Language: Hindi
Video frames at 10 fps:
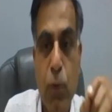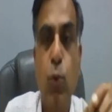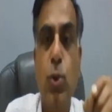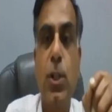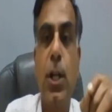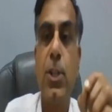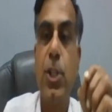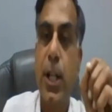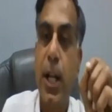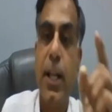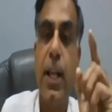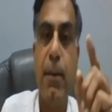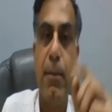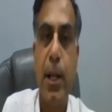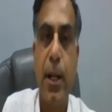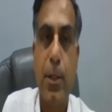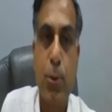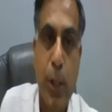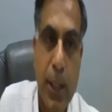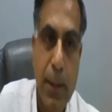उस खर्चे का नहीं मिलेगा
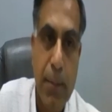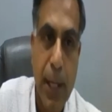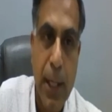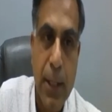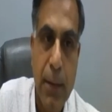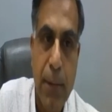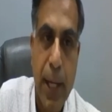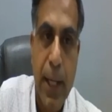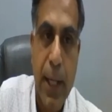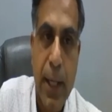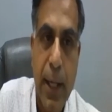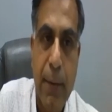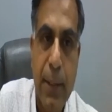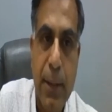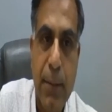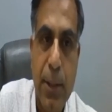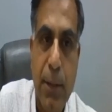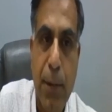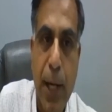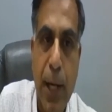तो यदि मान लीजिए मैं एक एमएसएमई
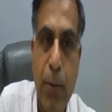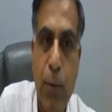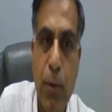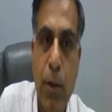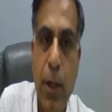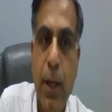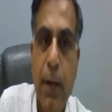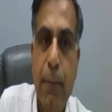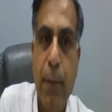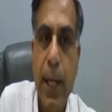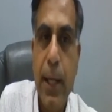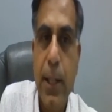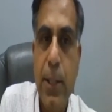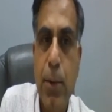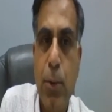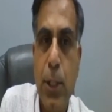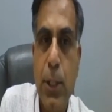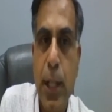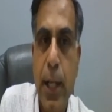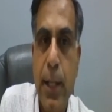सप्लायर हूं मैंने किसी को
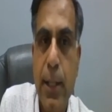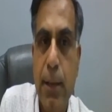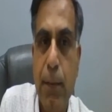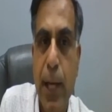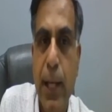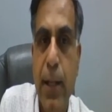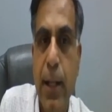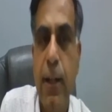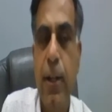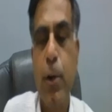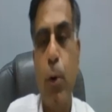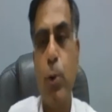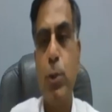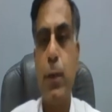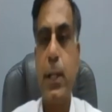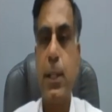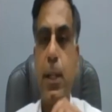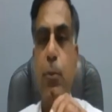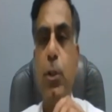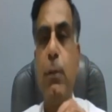दस लाख की सप्लाई करी और उस व्यक्ति ने
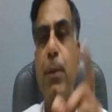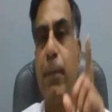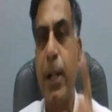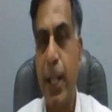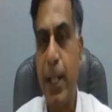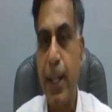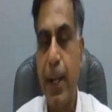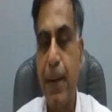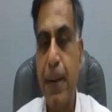मुझे पेमेंट नहीं किया